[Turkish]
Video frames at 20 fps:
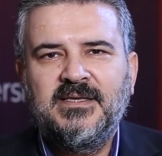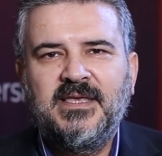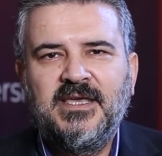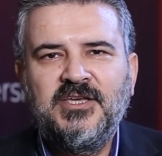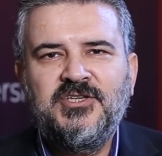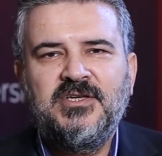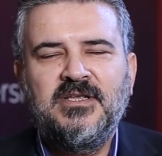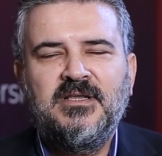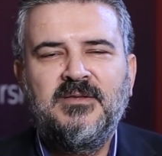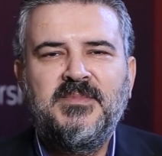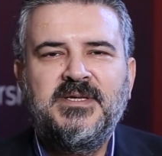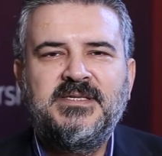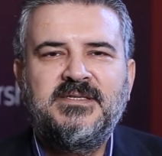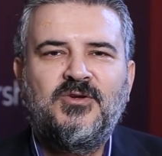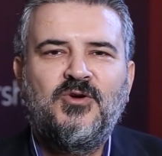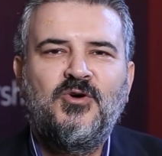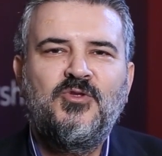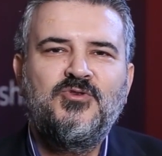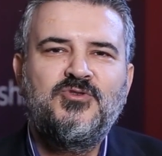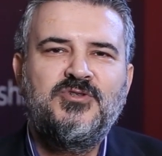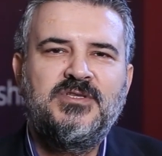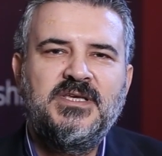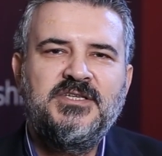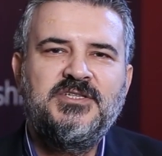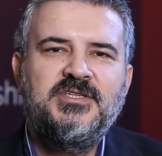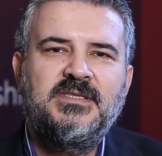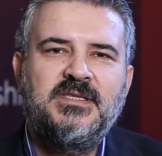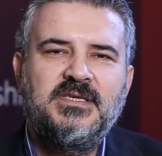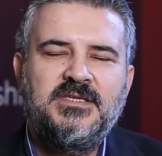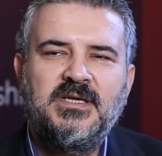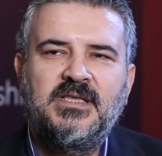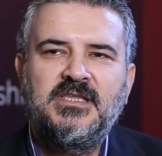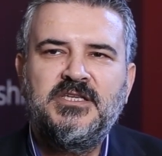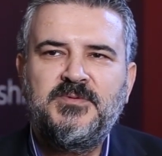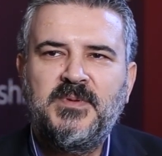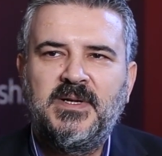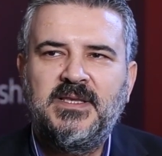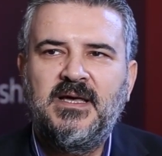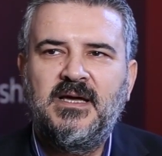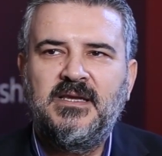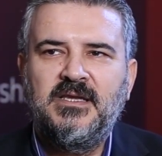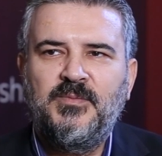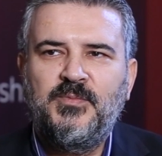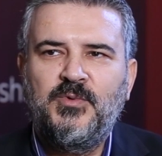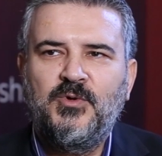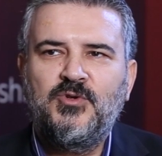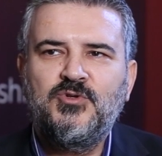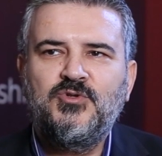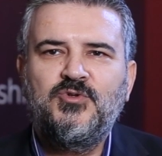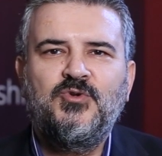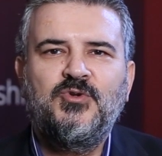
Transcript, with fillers: geçirilmesi konusunda ciddi çalışmalar yapıyoruz.